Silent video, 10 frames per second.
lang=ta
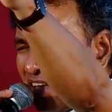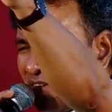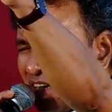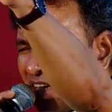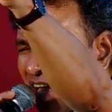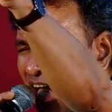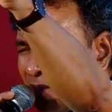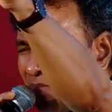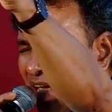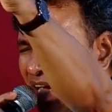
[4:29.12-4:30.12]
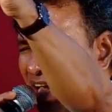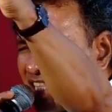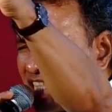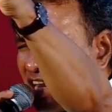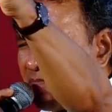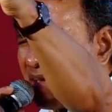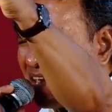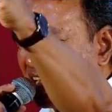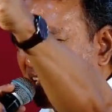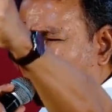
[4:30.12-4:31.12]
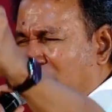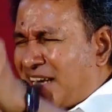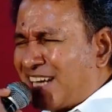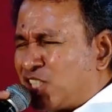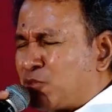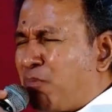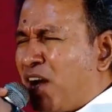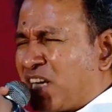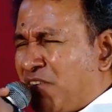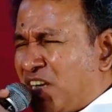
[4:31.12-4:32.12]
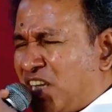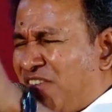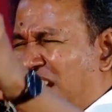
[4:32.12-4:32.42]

வருகிறார் எத்தனை பேர் இன்னைக்கு அந்த டெட் ஸ்பாட்டை விட்டு வெளியே